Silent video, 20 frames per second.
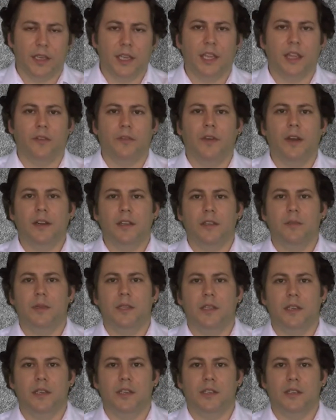ya da farklı
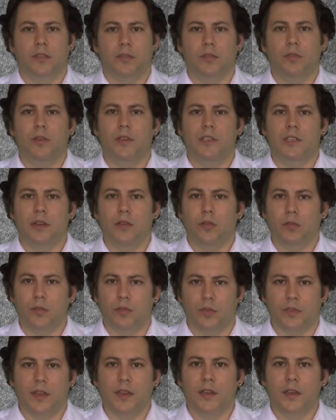bir deyişle söyleyecek
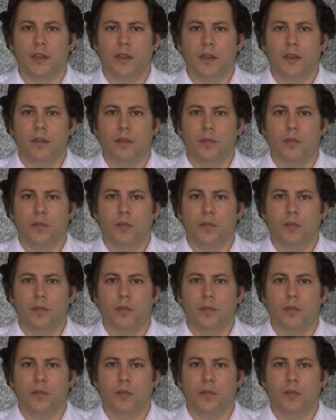olursak